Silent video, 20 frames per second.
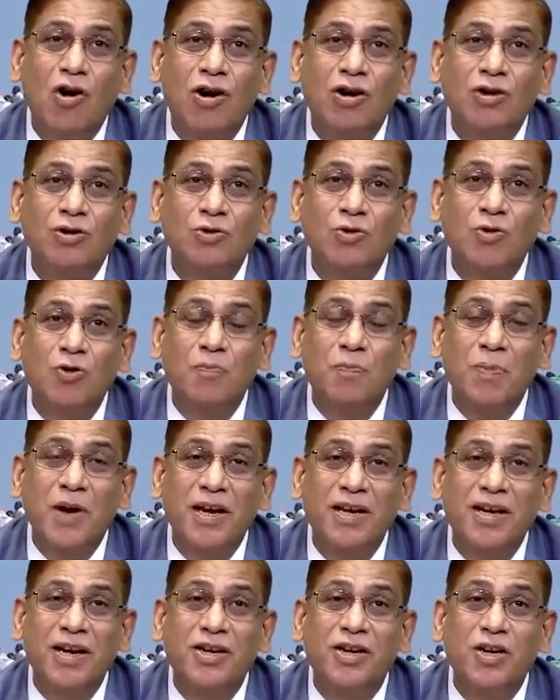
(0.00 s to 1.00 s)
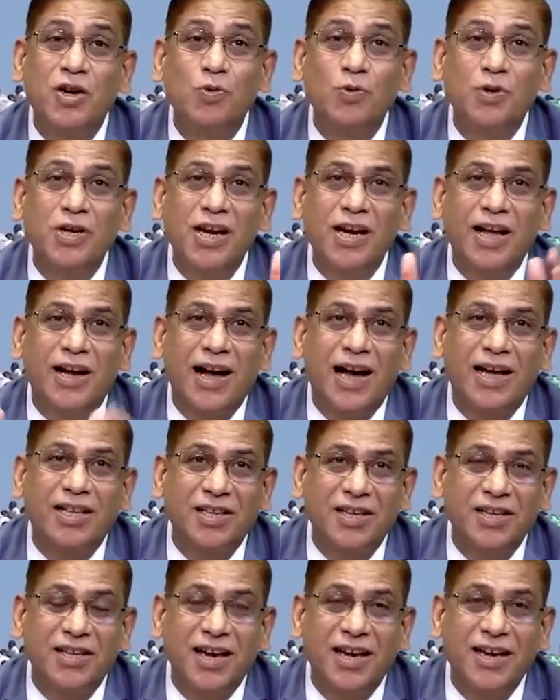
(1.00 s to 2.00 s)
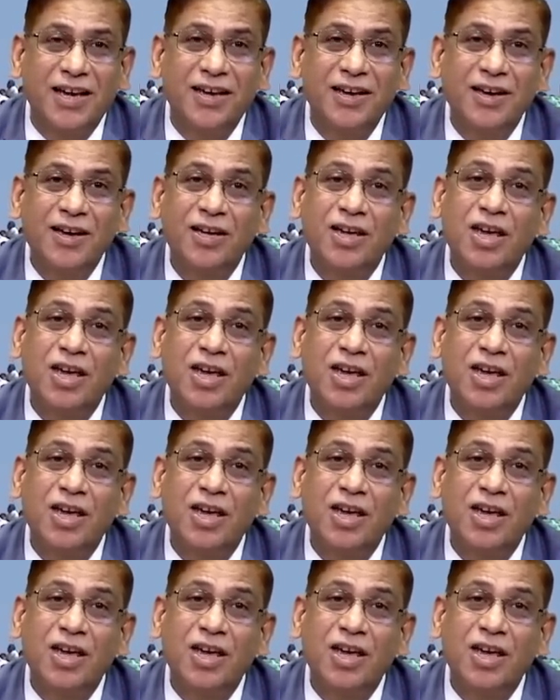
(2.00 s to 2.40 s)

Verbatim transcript: औरतों पर यह ड्यूटी लगा दी गई